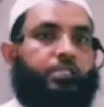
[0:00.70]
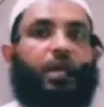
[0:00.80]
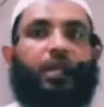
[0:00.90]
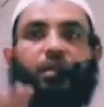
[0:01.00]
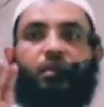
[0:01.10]

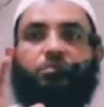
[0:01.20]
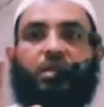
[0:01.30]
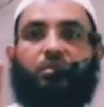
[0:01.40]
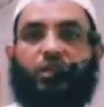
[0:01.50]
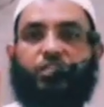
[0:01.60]
যারাই
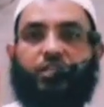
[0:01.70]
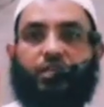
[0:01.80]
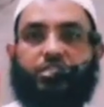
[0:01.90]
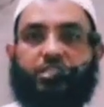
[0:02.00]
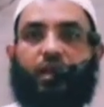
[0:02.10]
রমজান মাসে
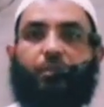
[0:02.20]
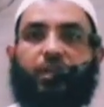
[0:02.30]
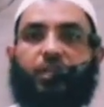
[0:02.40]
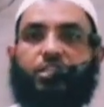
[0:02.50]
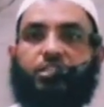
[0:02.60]
সিয়াম
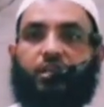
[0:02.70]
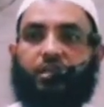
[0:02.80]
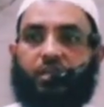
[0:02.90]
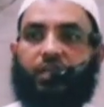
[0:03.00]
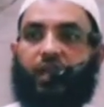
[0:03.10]
রেখেছেন
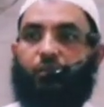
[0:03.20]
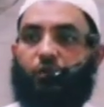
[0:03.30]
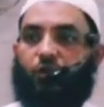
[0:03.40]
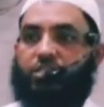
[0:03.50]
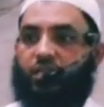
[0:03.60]
কিয়াম
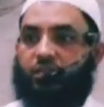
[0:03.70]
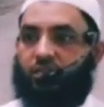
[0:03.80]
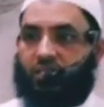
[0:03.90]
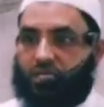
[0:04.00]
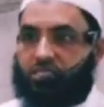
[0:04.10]
করেছেন
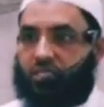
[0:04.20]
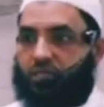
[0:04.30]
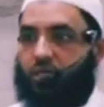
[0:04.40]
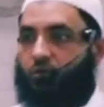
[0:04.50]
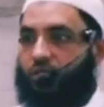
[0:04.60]
দান
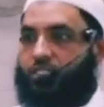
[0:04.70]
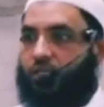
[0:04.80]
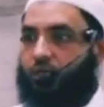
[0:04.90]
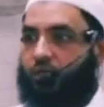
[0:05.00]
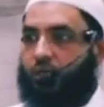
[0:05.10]
সাতকা
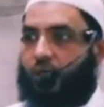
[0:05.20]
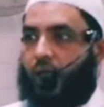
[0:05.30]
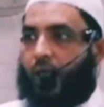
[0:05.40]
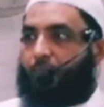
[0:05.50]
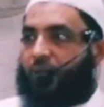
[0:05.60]
করেছেন
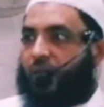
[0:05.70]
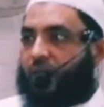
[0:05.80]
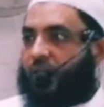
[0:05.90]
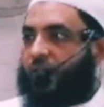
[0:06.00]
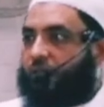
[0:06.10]
আপনার
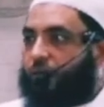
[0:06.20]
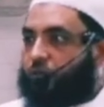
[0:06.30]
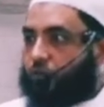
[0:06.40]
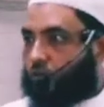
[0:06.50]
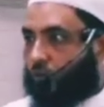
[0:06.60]
এই
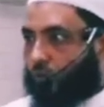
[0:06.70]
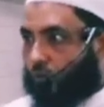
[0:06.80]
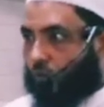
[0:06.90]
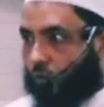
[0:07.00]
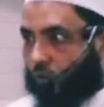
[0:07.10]
ইবাদত
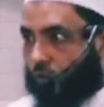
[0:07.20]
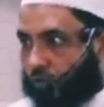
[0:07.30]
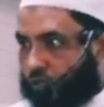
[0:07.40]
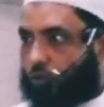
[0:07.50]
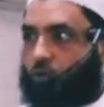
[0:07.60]
কবুল হলো
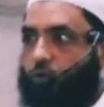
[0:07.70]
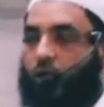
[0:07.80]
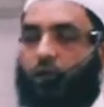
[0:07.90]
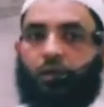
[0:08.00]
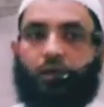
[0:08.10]
কি হলো
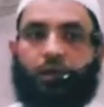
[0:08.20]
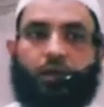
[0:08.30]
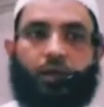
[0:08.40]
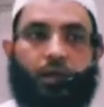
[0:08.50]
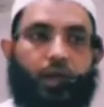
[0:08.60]
না
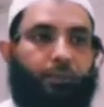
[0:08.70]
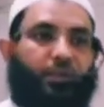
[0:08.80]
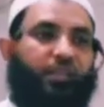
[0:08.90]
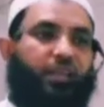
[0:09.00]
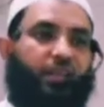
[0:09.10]

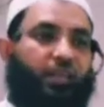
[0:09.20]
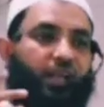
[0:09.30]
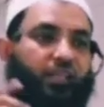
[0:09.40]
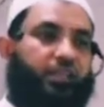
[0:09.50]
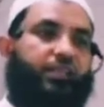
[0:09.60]
আপনি দেখেন
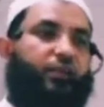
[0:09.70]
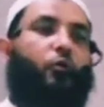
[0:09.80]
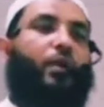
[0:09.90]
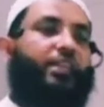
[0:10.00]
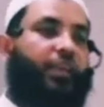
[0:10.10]
নাকে তেল দিয়ে
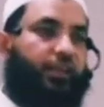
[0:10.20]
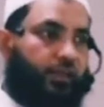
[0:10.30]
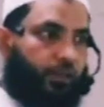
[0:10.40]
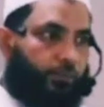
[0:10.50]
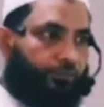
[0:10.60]
ঘুমাই
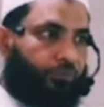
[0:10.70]
ঠেকেন না